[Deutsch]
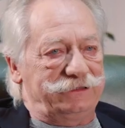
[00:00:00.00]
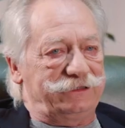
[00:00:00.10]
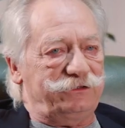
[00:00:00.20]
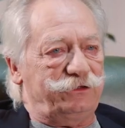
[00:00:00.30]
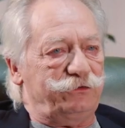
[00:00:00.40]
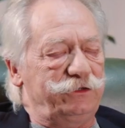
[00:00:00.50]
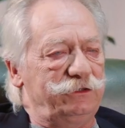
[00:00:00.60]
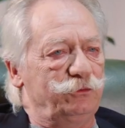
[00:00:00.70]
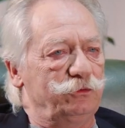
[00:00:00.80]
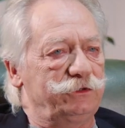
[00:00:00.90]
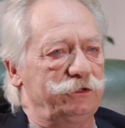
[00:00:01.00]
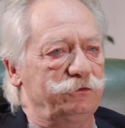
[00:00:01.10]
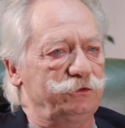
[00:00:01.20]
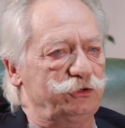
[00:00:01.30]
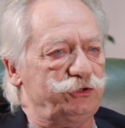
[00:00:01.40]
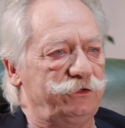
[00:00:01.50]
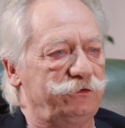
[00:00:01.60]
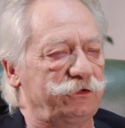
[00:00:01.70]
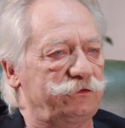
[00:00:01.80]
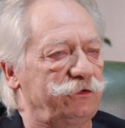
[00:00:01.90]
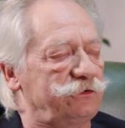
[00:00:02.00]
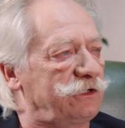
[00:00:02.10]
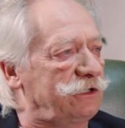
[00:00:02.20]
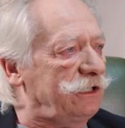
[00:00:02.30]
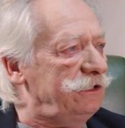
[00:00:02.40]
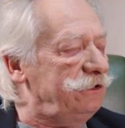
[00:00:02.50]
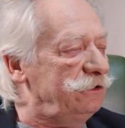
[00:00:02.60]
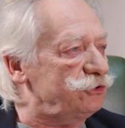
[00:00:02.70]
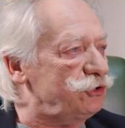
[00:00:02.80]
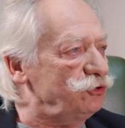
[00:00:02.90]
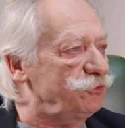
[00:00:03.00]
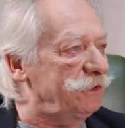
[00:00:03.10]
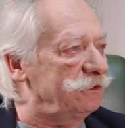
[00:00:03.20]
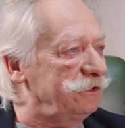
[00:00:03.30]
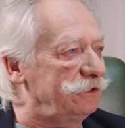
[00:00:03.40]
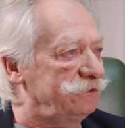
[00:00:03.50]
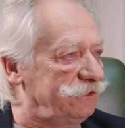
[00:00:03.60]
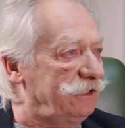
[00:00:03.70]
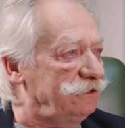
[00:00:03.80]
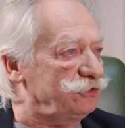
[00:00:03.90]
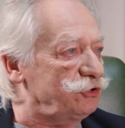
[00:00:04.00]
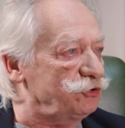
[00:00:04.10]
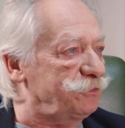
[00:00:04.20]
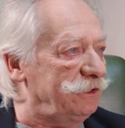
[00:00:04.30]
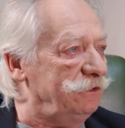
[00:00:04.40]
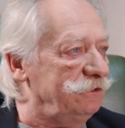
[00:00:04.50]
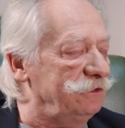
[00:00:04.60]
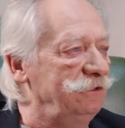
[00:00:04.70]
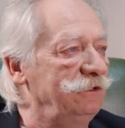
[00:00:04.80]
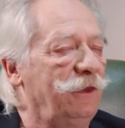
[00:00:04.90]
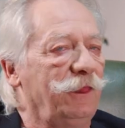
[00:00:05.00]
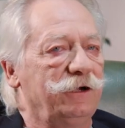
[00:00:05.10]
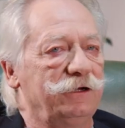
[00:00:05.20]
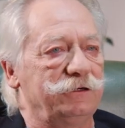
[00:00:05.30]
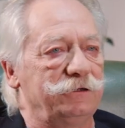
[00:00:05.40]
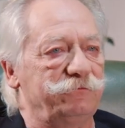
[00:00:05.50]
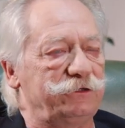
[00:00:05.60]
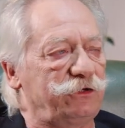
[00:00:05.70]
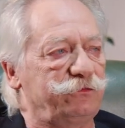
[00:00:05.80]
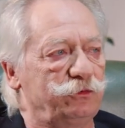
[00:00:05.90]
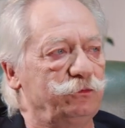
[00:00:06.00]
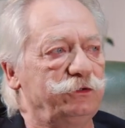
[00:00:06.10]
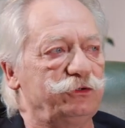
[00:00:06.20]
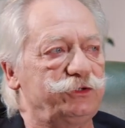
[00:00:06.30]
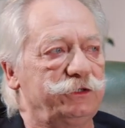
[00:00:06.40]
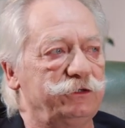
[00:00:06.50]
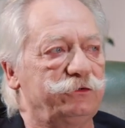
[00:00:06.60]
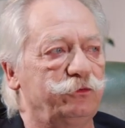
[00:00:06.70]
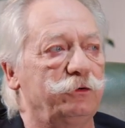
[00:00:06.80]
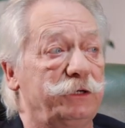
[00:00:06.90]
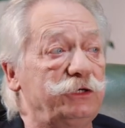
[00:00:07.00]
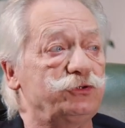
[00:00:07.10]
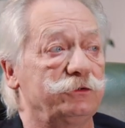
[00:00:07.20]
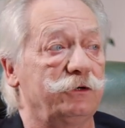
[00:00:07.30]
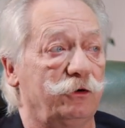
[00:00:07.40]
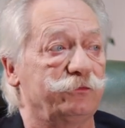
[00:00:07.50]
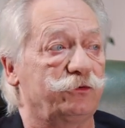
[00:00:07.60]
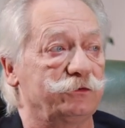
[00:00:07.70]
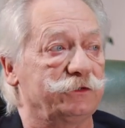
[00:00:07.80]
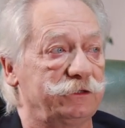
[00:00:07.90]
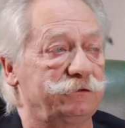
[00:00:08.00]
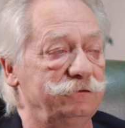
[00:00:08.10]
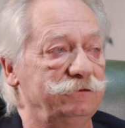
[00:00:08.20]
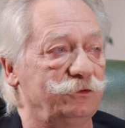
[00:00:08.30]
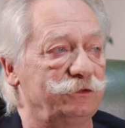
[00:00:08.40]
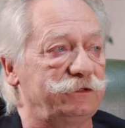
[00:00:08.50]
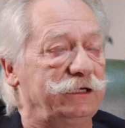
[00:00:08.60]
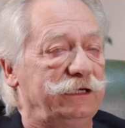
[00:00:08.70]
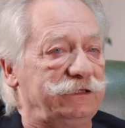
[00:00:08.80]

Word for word: Das, das wird immer unter, unterschätzt. Das, das kennt jeder Schauspieler, jeder Theaterschauspieler, ja. Äh, was das für ein Unterschied ist, vor Menschen aufzutreten und